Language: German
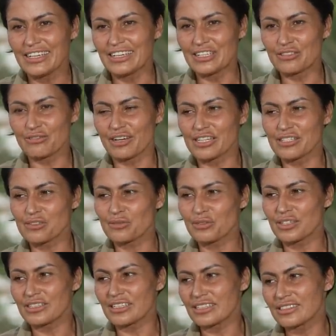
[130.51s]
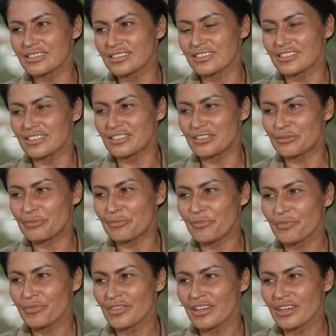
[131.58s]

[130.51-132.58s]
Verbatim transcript: Ich weiß nur, dass... Ähm,